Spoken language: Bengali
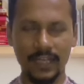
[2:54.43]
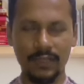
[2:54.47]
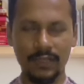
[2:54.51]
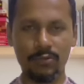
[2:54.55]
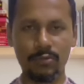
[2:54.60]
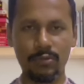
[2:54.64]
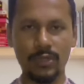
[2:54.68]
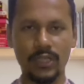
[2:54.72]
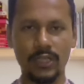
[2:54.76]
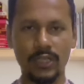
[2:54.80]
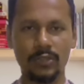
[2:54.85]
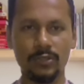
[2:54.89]

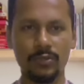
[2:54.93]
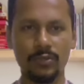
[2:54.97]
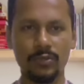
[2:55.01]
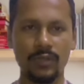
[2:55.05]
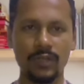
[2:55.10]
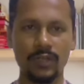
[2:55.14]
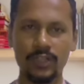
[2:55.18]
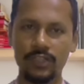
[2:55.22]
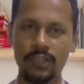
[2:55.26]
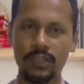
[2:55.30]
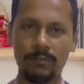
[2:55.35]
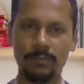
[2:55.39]
একটু একটু
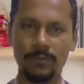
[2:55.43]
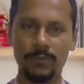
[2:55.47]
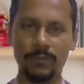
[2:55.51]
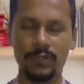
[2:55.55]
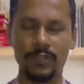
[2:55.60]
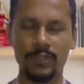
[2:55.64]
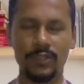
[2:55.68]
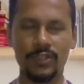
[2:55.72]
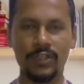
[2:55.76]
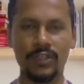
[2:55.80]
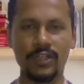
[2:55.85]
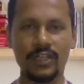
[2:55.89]
করে সেই
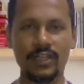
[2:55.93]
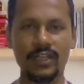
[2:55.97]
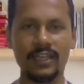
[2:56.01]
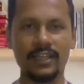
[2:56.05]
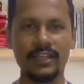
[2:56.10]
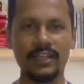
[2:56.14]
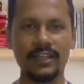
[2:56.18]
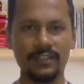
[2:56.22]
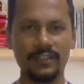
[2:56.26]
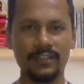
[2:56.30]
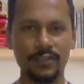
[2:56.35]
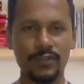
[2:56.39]

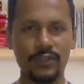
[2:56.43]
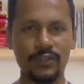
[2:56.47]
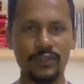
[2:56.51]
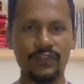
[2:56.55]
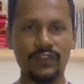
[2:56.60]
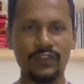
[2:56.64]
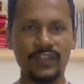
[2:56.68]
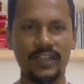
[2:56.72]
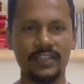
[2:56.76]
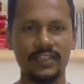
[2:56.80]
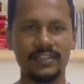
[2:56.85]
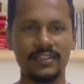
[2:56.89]
প্রত্যাশায় ডাক্তার
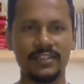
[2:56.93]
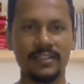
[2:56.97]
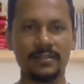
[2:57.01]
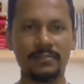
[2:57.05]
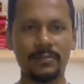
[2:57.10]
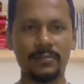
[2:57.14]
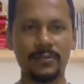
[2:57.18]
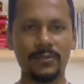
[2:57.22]
শফিক আজকে